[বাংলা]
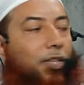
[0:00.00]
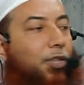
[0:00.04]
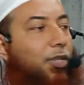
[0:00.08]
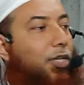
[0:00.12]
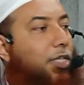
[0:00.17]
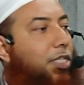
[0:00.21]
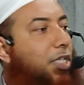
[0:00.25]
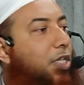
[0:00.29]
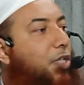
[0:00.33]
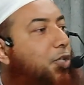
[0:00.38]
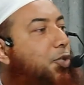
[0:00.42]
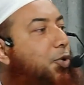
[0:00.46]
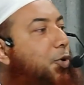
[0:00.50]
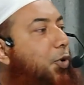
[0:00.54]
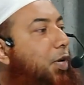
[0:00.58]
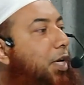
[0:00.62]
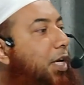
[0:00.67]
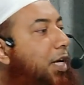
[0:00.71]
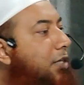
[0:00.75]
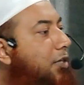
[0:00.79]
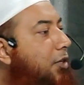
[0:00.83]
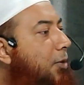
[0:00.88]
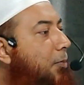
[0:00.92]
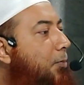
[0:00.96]
তো সে
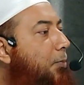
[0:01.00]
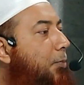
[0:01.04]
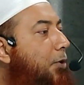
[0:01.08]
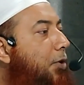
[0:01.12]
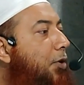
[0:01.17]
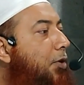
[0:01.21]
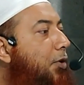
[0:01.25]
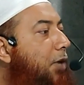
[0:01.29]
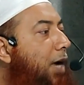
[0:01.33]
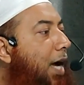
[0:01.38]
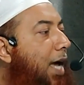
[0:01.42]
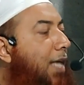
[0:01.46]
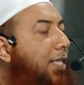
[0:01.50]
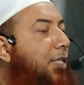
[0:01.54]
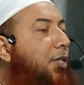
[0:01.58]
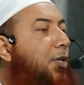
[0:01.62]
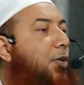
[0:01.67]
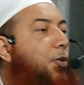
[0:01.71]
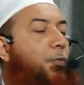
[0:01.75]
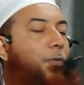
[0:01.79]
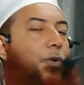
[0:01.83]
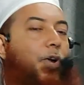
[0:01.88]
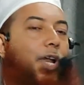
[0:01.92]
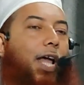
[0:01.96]
সরিয়া সম্মত
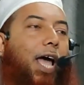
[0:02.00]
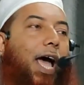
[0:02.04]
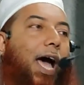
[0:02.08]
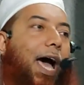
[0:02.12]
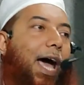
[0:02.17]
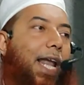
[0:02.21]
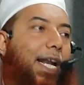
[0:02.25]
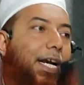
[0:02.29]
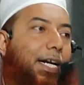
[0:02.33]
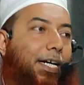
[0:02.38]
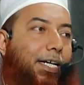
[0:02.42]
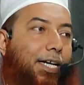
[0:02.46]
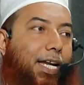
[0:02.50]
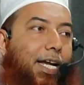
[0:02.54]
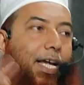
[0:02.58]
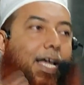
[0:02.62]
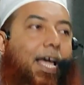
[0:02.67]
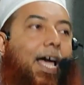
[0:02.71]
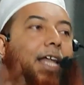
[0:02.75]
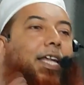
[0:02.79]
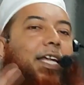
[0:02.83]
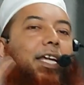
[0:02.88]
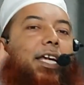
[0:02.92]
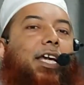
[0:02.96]
কাজের উপরে
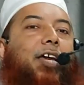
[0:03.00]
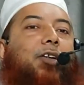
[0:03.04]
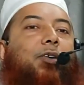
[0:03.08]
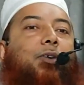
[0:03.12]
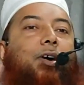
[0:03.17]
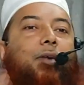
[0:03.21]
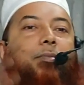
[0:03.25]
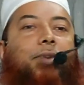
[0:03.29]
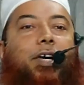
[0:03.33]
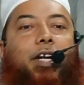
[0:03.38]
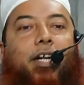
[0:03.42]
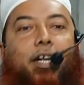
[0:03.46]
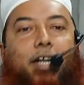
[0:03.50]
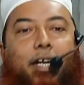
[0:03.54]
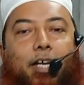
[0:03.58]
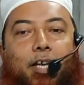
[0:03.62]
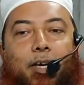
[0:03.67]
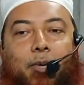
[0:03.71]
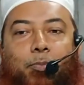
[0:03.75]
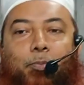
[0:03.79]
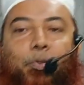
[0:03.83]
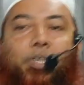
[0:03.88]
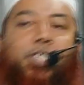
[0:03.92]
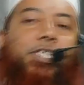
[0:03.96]
আরেকটাকে আনি কেন আমার
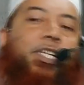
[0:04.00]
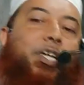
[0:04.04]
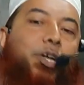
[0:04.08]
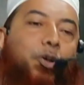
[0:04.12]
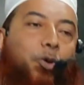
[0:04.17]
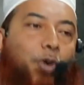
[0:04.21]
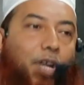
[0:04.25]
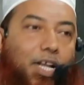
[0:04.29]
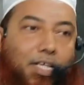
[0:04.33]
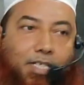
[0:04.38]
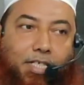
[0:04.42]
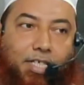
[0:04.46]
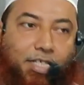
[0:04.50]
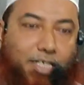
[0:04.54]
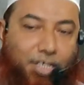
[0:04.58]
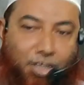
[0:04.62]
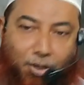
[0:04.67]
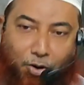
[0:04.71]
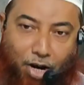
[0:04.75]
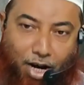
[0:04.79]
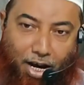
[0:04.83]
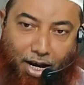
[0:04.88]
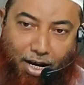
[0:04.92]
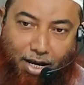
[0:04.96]
বিশৃঙ্খলা
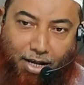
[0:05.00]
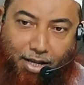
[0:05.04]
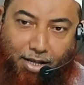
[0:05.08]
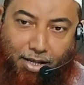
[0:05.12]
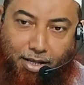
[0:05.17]
সৃষ্টি করা